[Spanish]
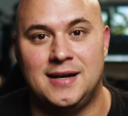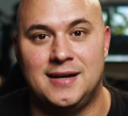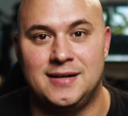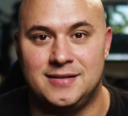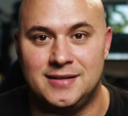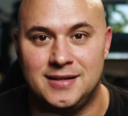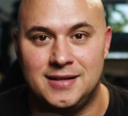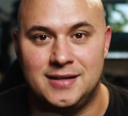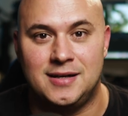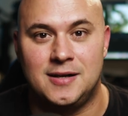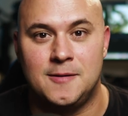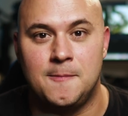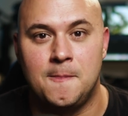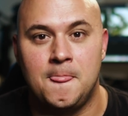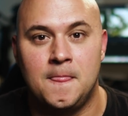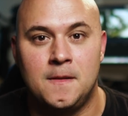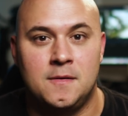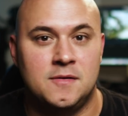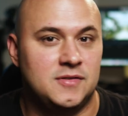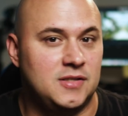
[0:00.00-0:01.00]
cartera,
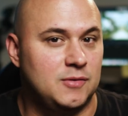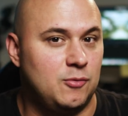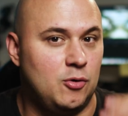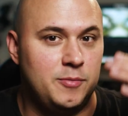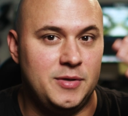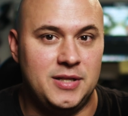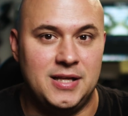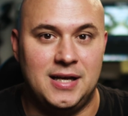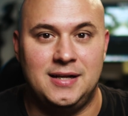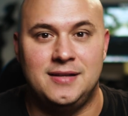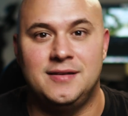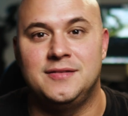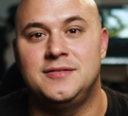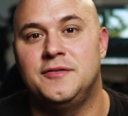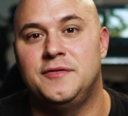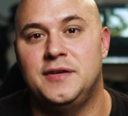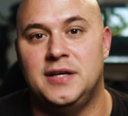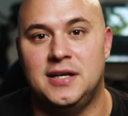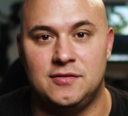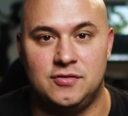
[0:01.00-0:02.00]
se me olvida la
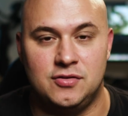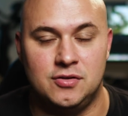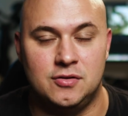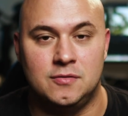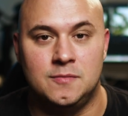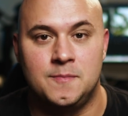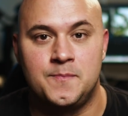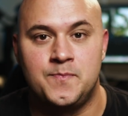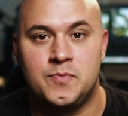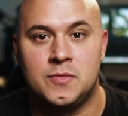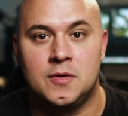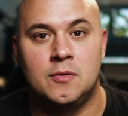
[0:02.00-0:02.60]
identificación,